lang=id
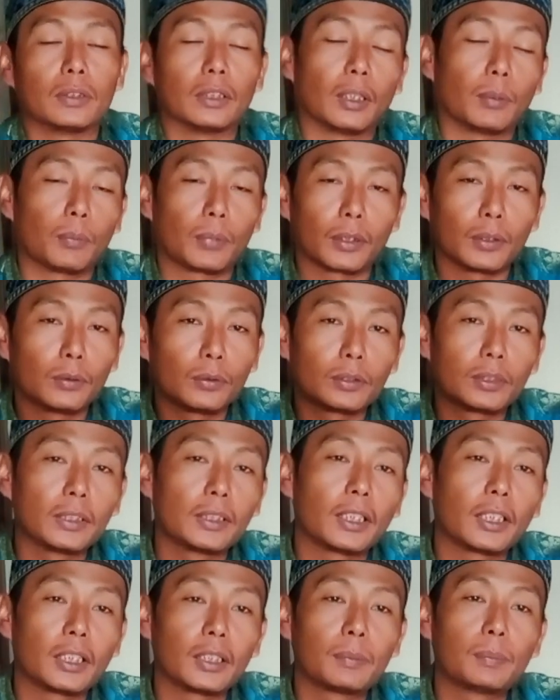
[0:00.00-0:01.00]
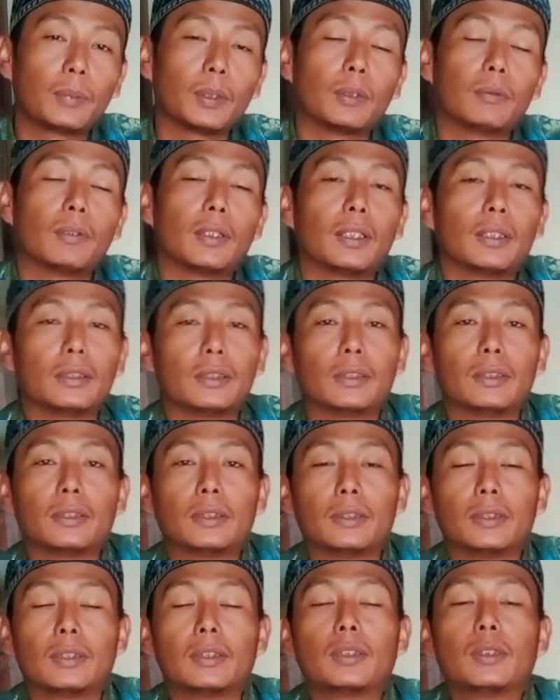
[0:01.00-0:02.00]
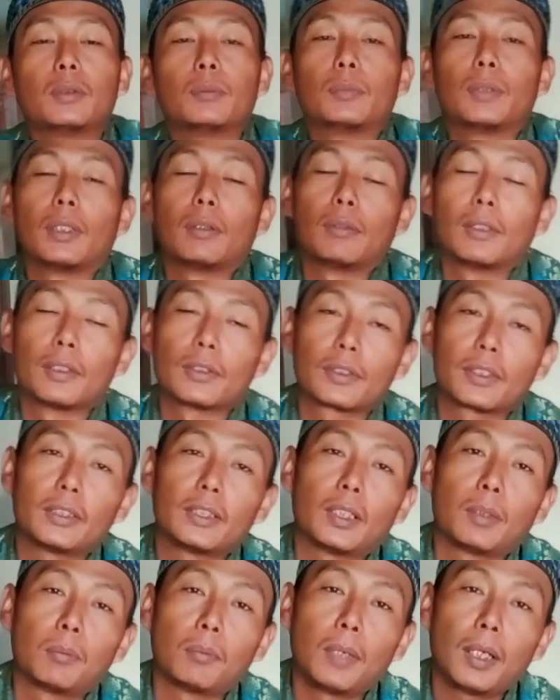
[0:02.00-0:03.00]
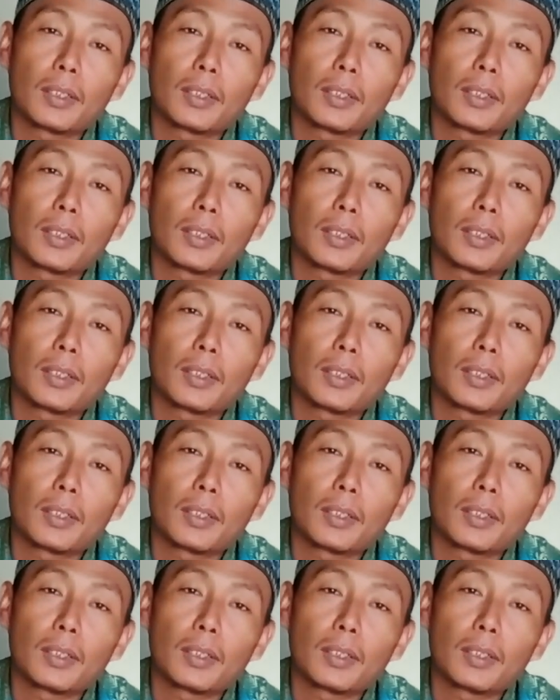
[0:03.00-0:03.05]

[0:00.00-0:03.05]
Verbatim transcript: Yang perlu digarisbawahi bahwasanya